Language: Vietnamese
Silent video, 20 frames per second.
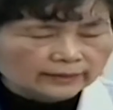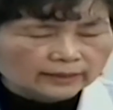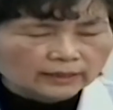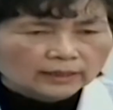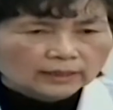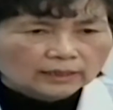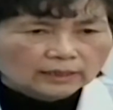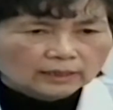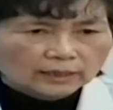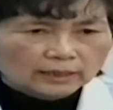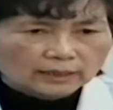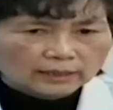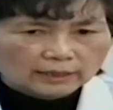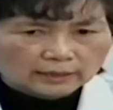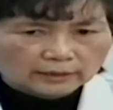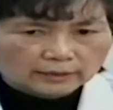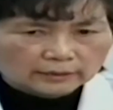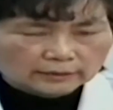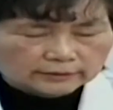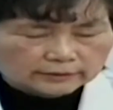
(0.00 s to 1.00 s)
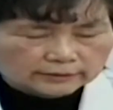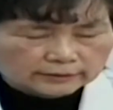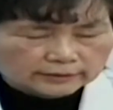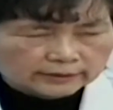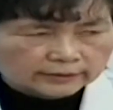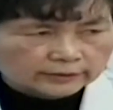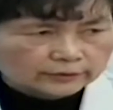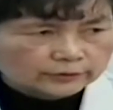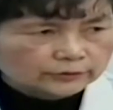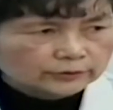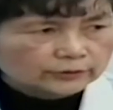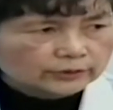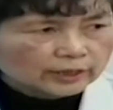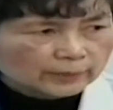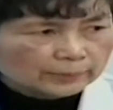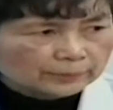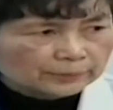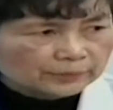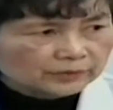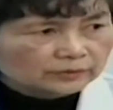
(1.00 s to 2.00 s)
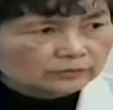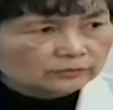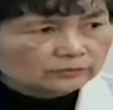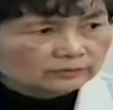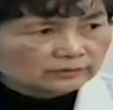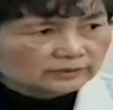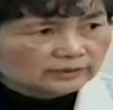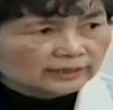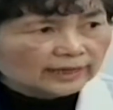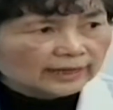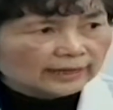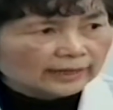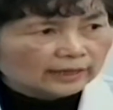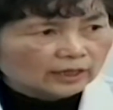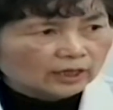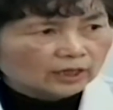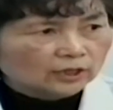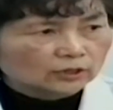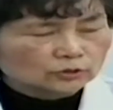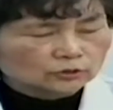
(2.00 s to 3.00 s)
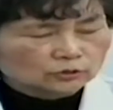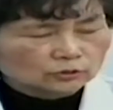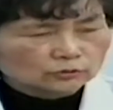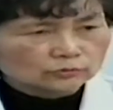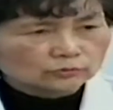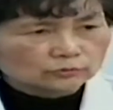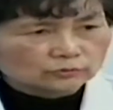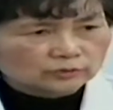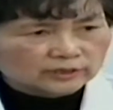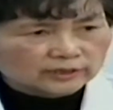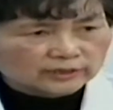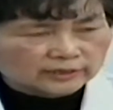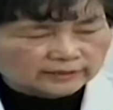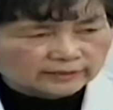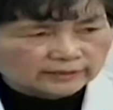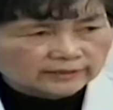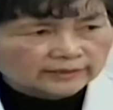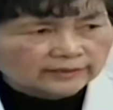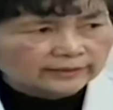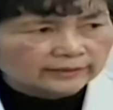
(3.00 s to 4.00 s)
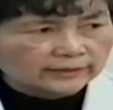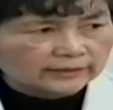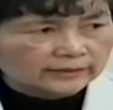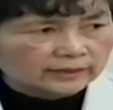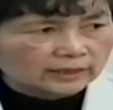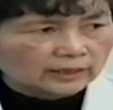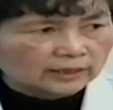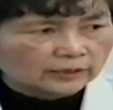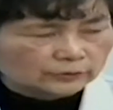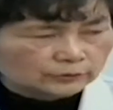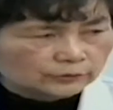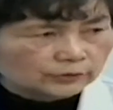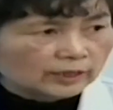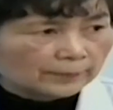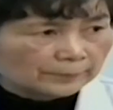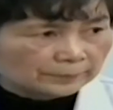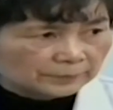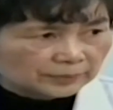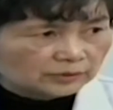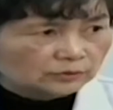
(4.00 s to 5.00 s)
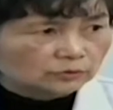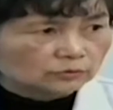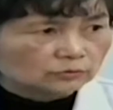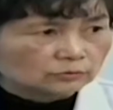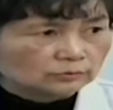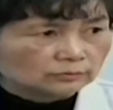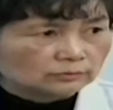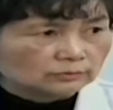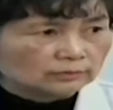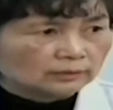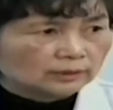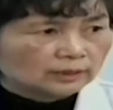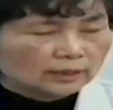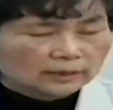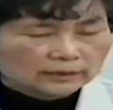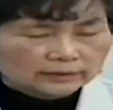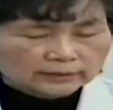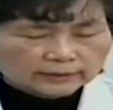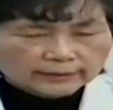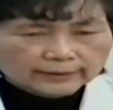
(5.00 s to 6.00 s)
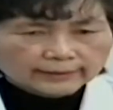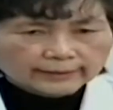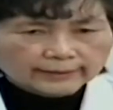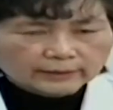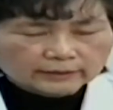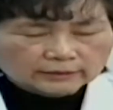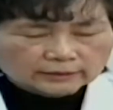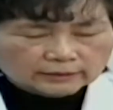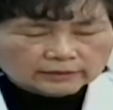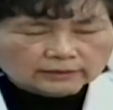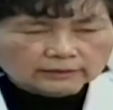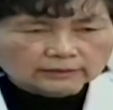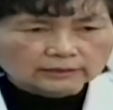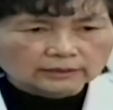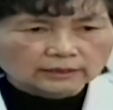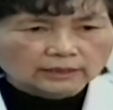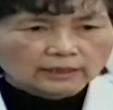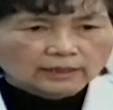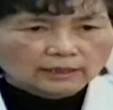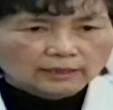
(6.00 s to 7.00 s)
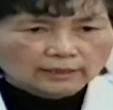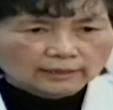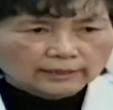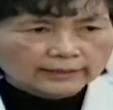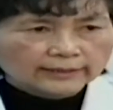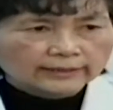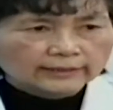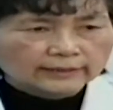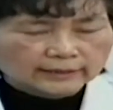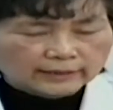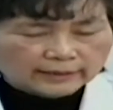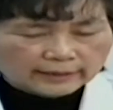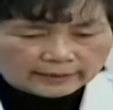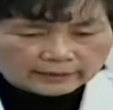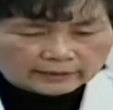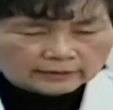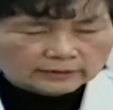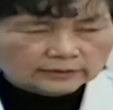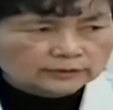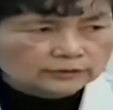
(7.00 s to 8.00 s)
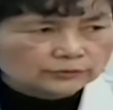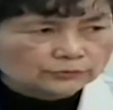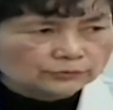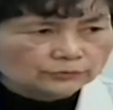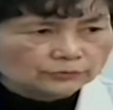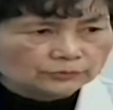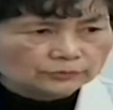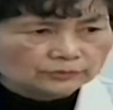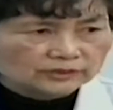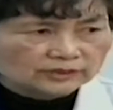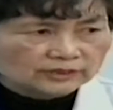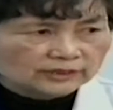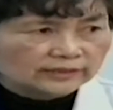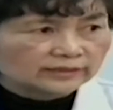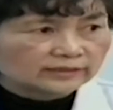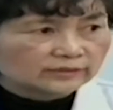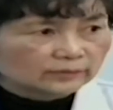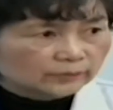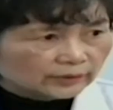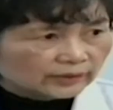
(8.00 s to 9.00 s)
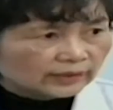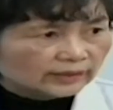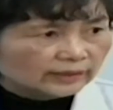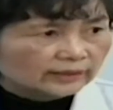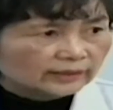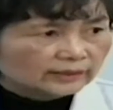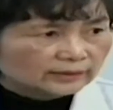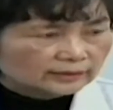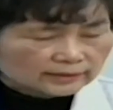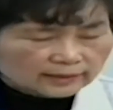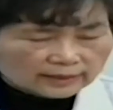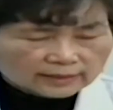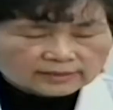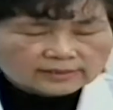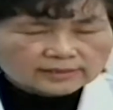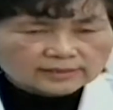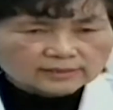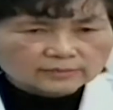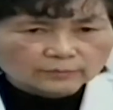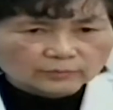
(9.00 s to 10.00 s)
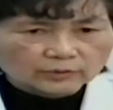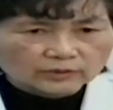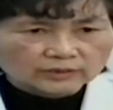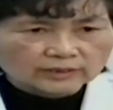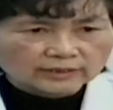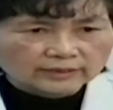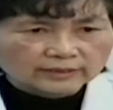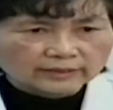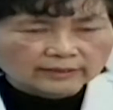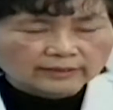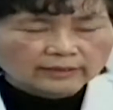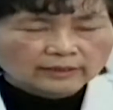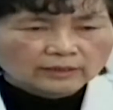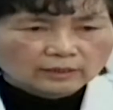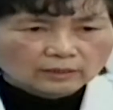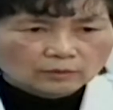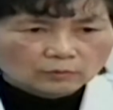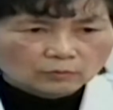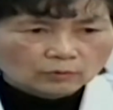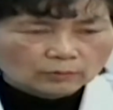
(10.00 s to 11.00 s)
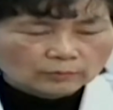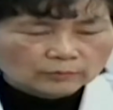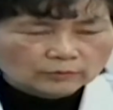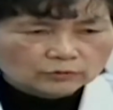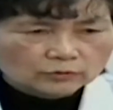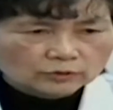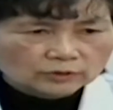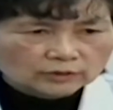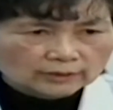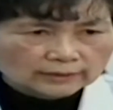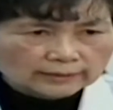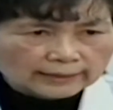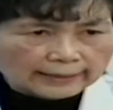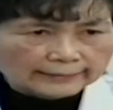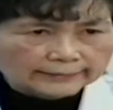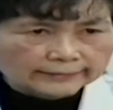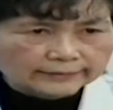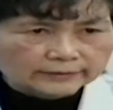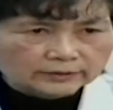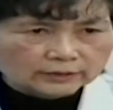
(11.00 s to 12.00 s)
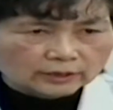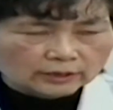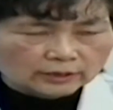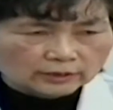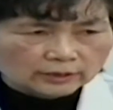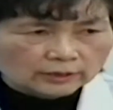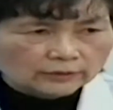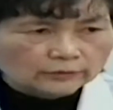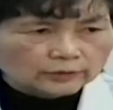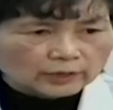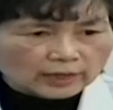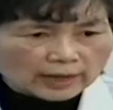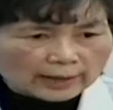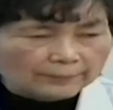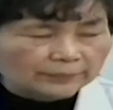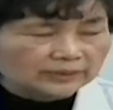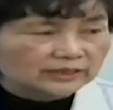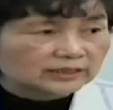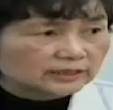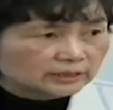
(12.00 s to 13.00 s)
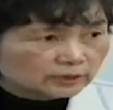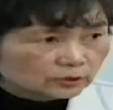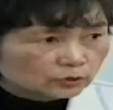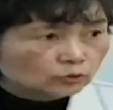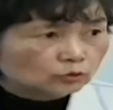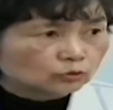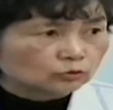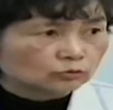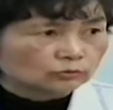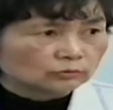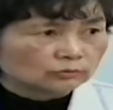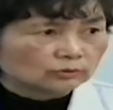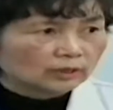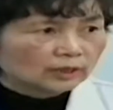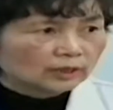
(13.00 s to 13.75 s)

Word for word: giống như các loại virus cúm da cầm khác đều có nguồn gốc xuất phát từ da cầm. Tuy nhiên đến hiện nay, nguồn lây nhiễm của H7N9 vẫn chưa rõ. Thường hầu hết các bệnh truyền nhiễm lây qua đường hô hấp, nhưng chủng virus này có lây qua đường hô hấp hay